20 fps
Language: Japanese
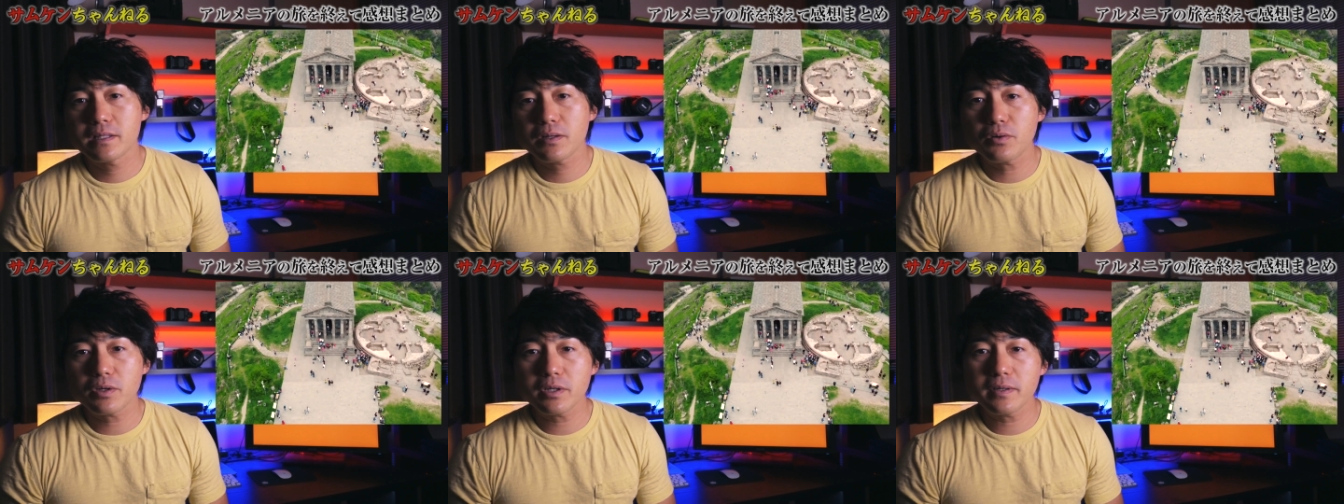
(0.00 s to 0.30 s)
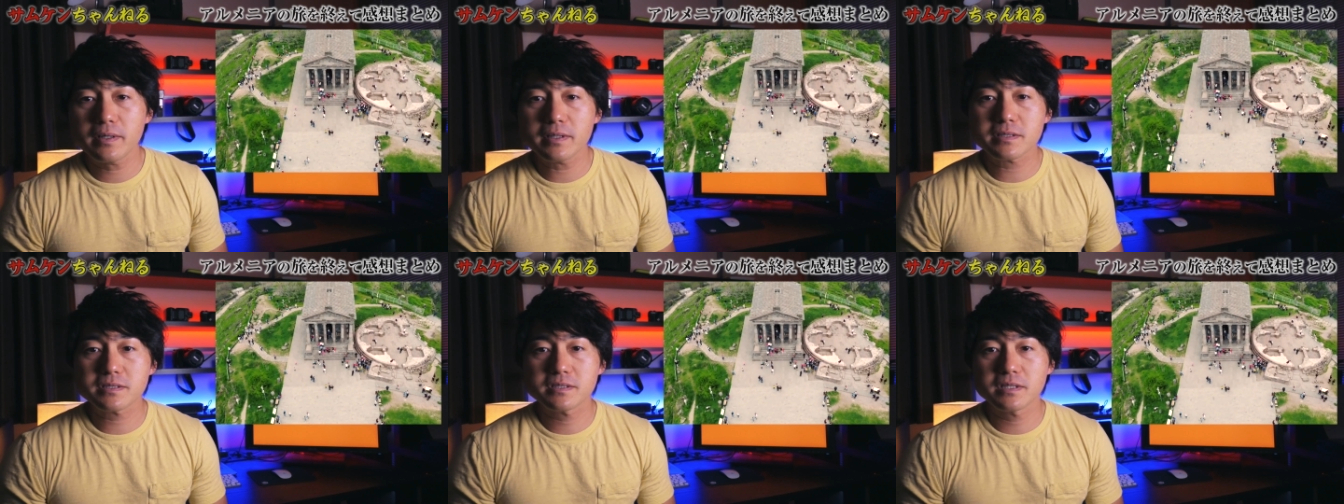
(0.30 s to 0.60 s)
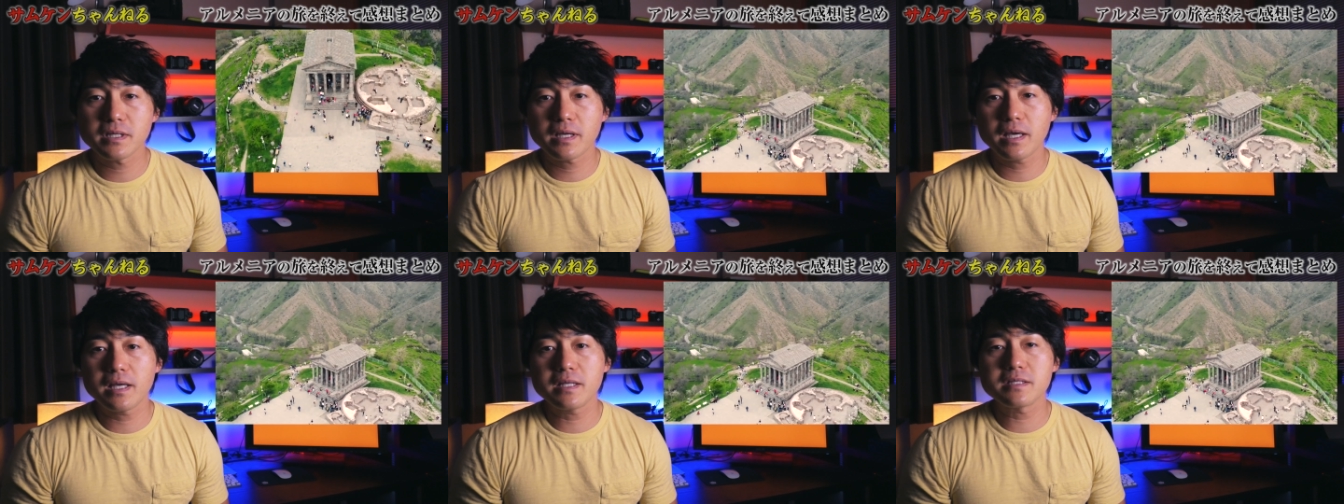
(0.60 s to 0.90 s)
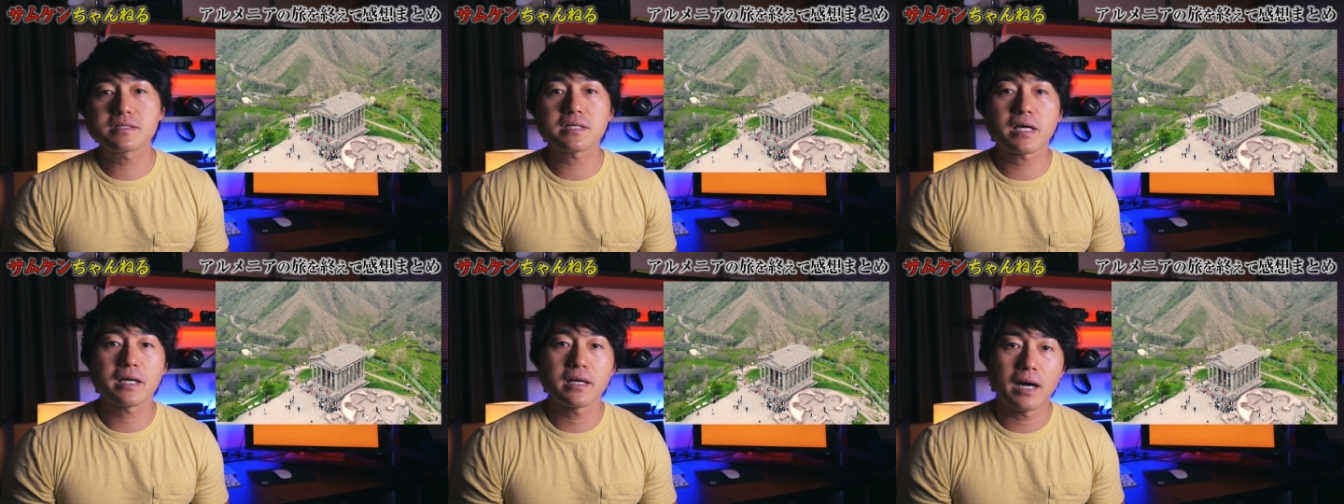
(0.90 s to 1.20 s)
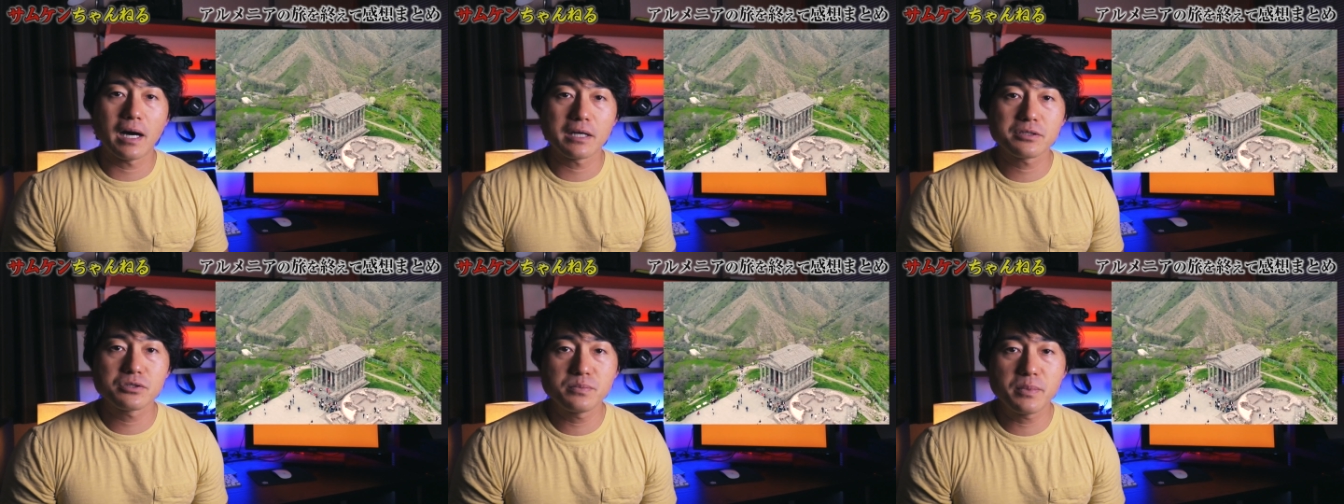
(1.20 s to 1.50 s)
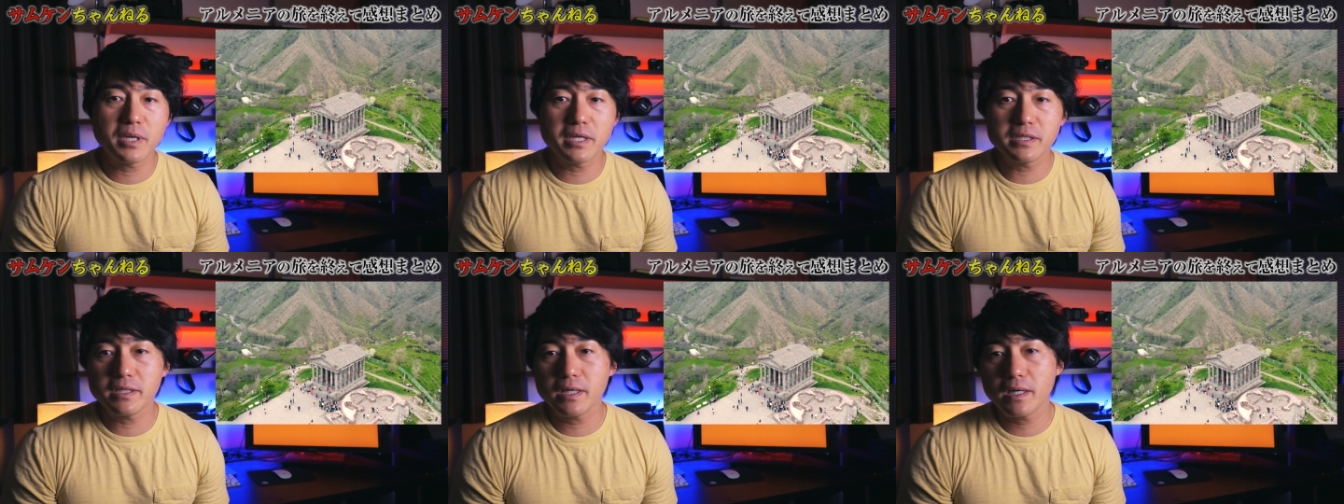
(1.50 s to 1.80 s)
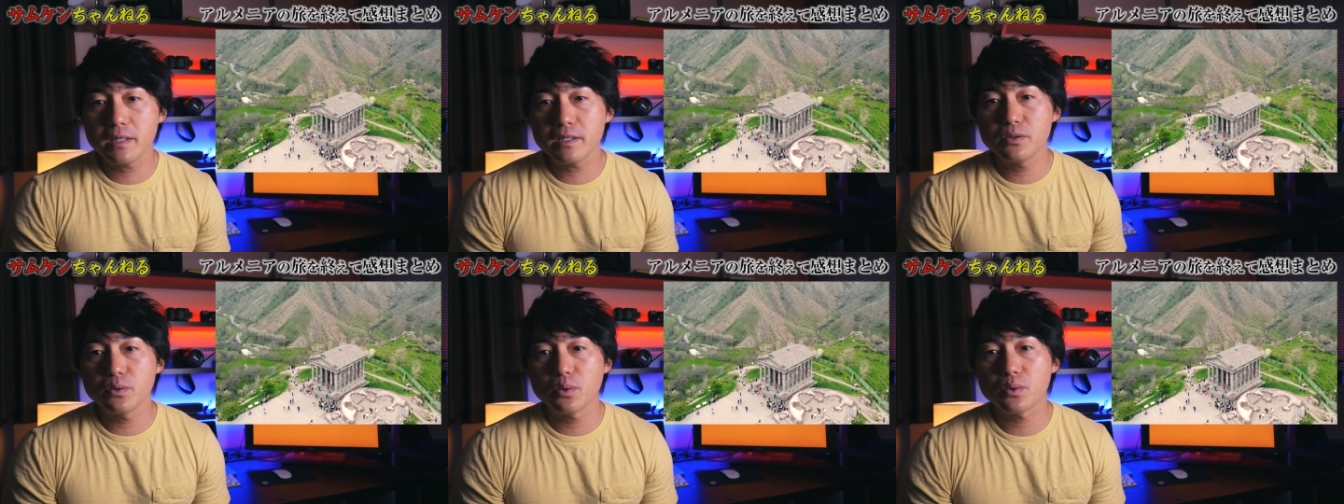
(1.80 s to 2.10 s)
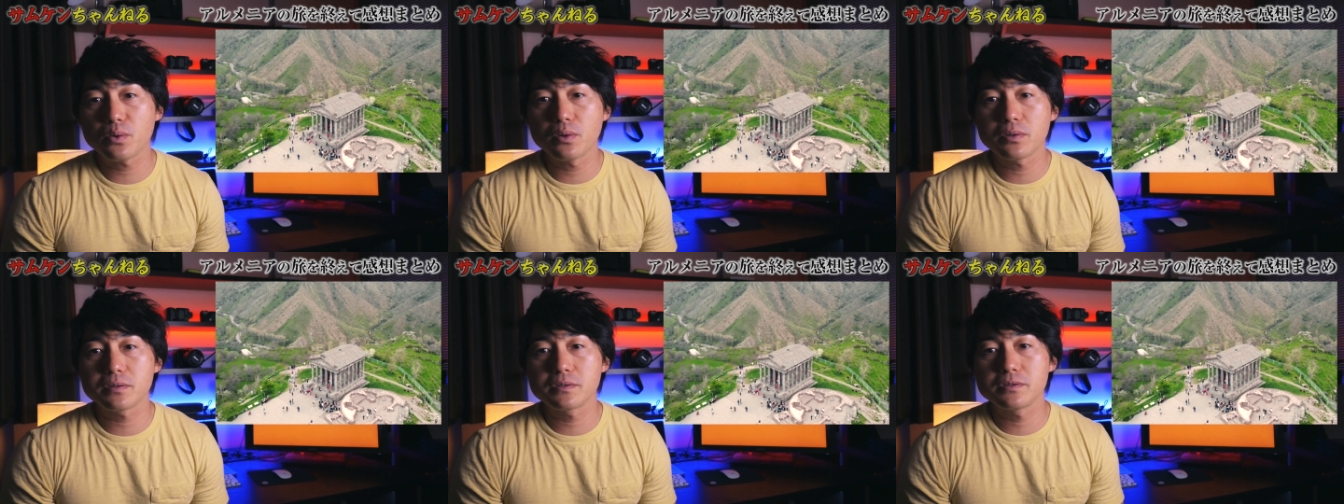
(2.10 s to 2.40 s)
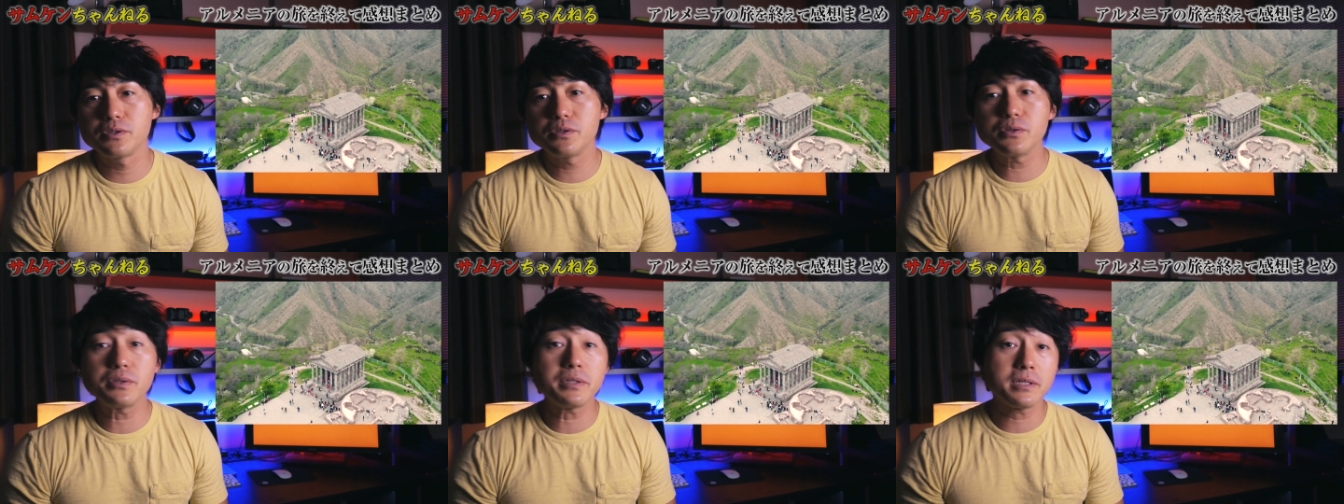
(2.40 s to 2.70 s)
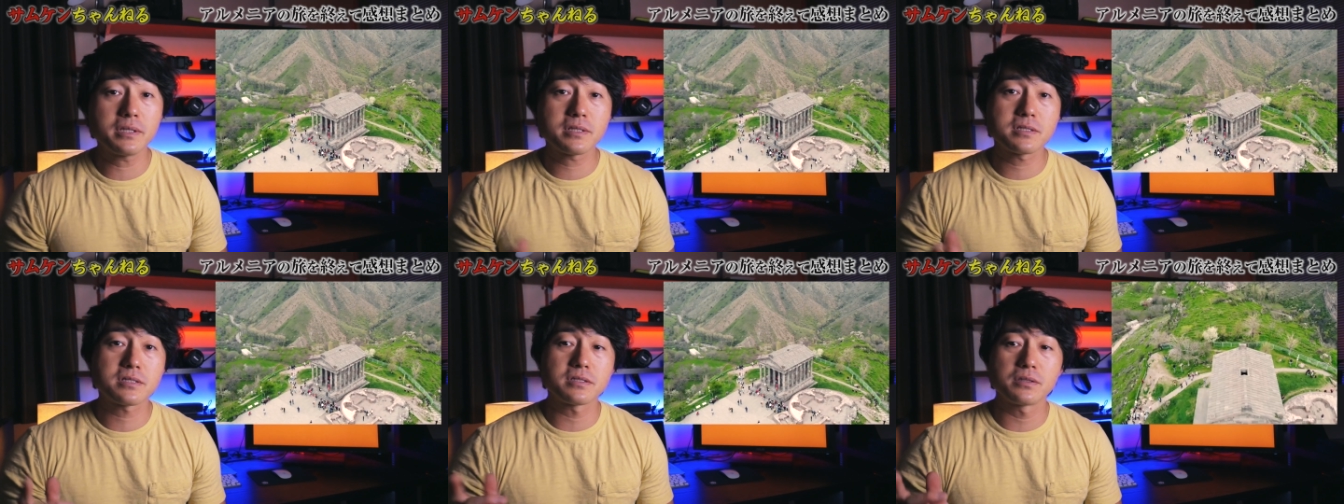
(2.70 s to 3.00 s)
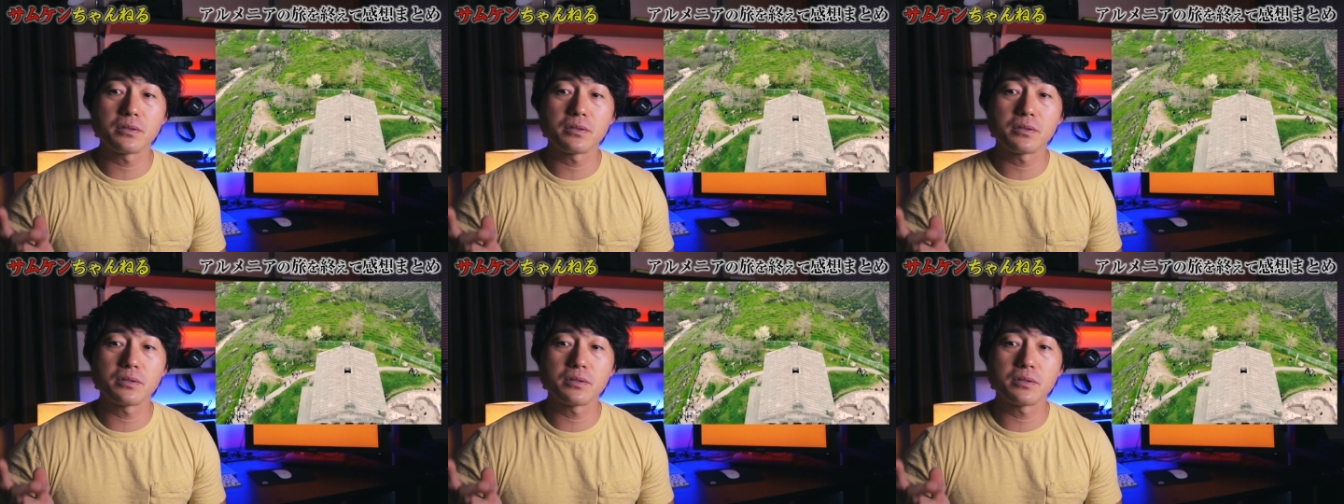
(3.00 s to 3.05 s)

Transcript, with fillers: で、これはですね、現在アルメニアに残る唯一